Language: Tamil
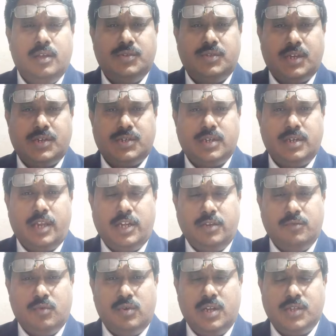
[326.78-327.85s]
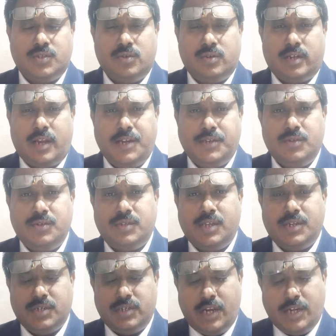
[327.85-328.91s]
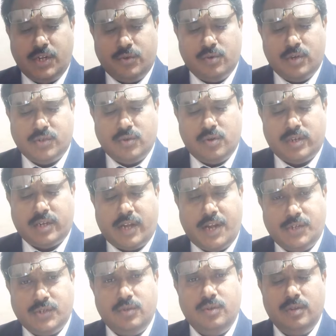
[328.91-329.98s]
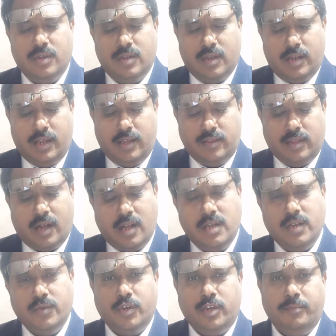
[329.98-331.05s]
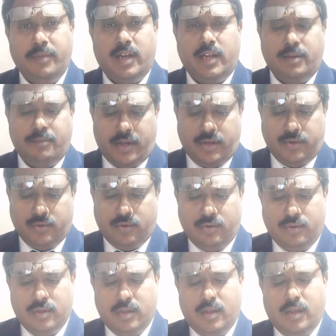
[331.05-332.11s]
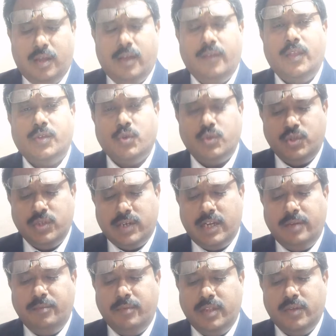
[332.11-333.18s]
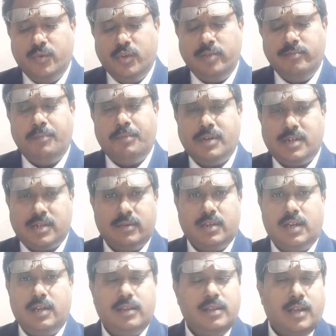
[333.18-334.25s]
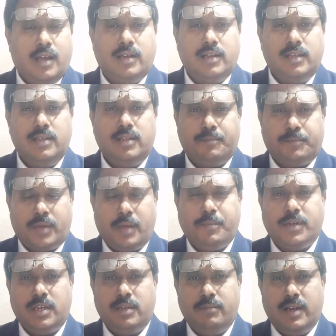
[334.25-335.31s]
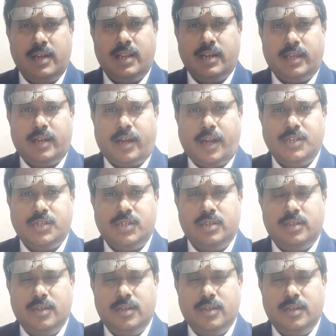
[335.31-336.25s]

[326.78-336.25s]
செக்ஷன் எயிட்டி ஒனில் சொல்கிற ரைட்ஸும் செக்ஷன் எயிட்டி டூவில் சொல்கிற ரைட்ஸும் இந்த ரெண்டு உரிமைகளின்படியும் இந்த சொத்துக்களின் மீது உரிமை பெற்றவர்கள் யார் இந்த ப்ராப்பர்ட்டி மேலே இருக்கிற ரைட்ஸ்